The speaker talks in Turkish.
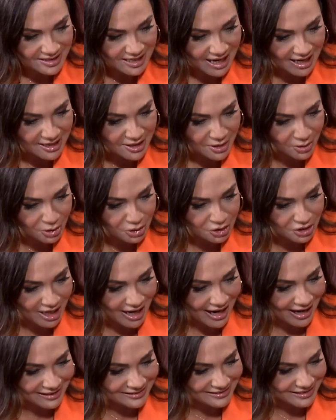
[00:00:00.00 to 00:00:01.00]
Sen de hoş
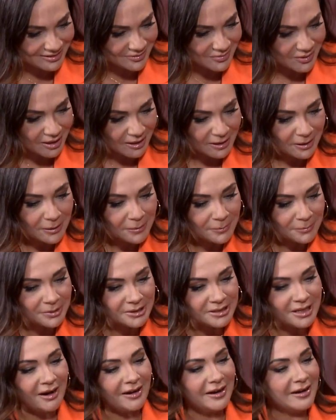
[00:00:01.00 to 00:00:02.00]
geldin.
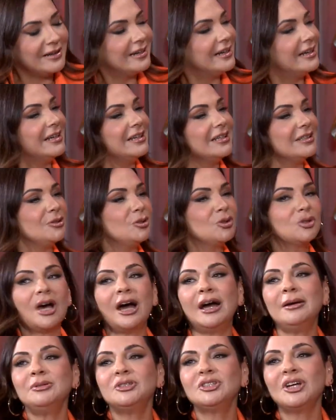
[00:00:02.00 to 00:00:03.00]
Pınar, ah.
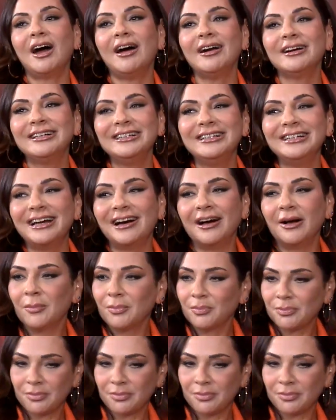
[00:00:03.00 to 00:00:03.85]
Güzel bir buldum diye şarkıyla.